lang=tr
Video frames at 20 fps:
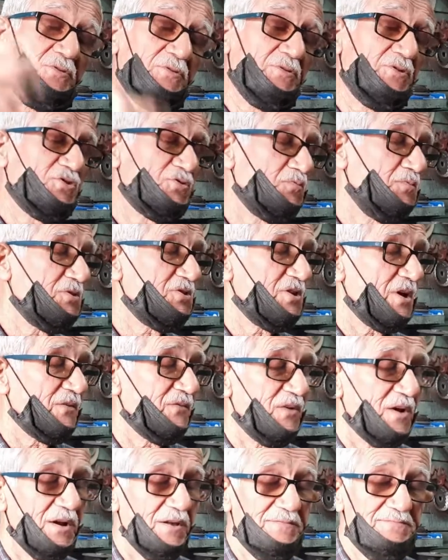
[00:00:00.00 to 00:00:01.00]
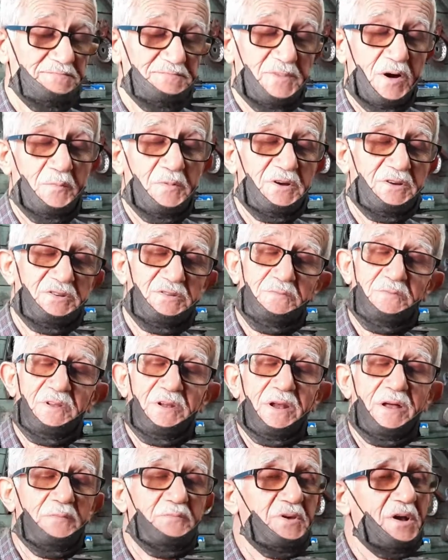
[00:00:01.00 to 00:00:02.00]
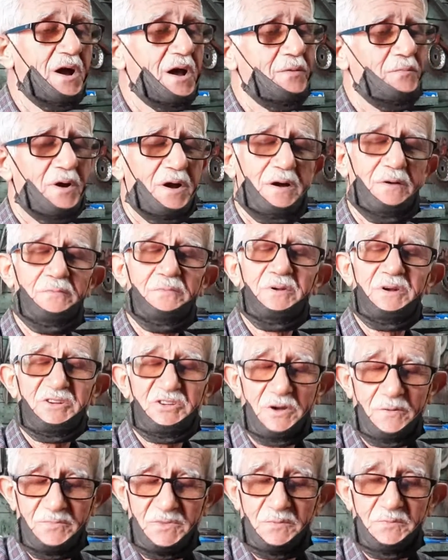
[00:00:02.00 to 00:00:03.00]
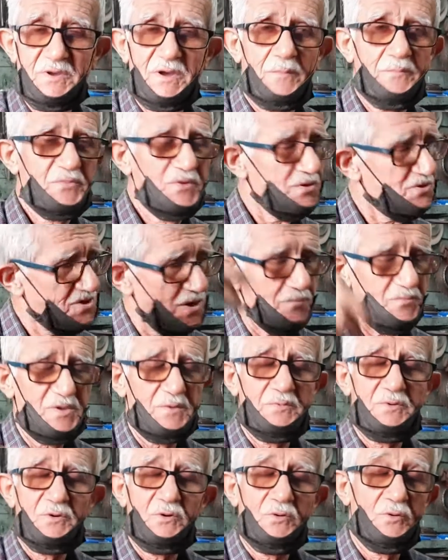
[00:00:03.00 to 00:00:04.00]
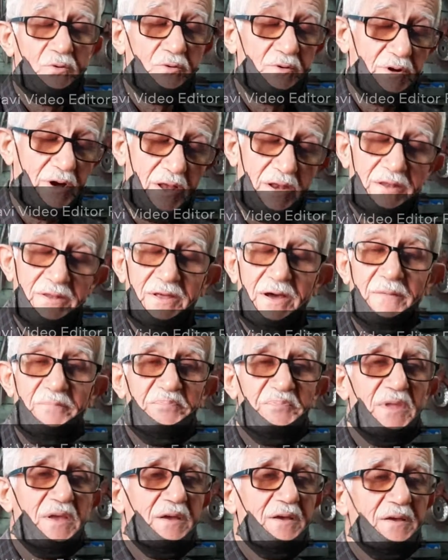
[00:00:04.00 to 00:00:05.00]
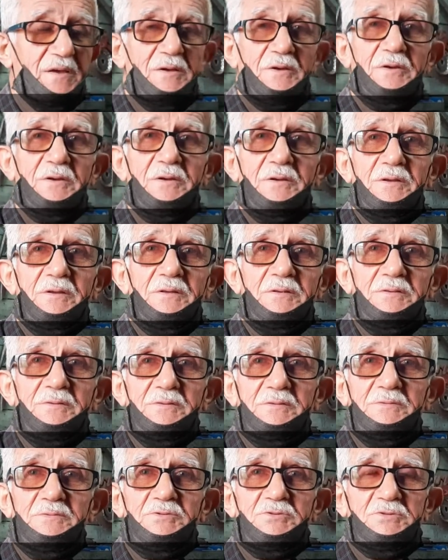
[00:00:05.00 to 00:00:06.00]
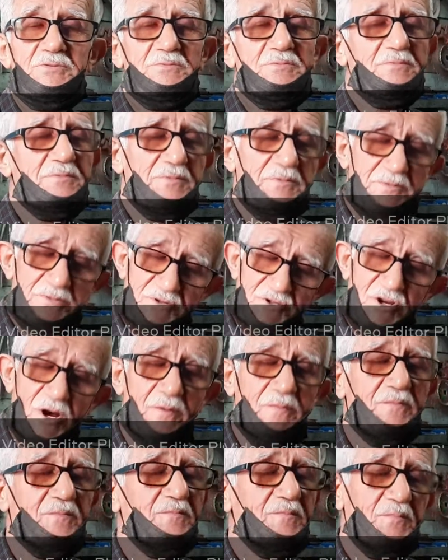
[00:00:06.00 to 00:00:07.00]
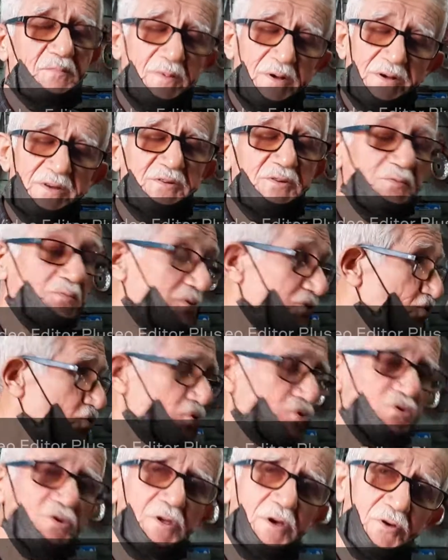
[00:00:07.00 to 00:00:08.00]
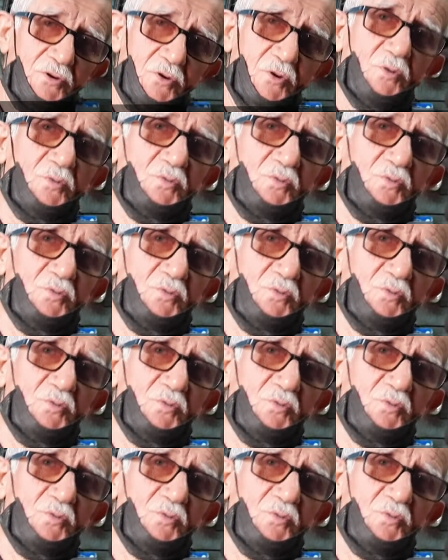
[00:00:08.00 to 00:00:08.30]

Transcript: ismi Şekveren. Ama şimdi bir kaymakam biri Çamdibi yaptı. Çamdibi galiba. Çam mı var burada da? Çok. Çam bakayım bir türküde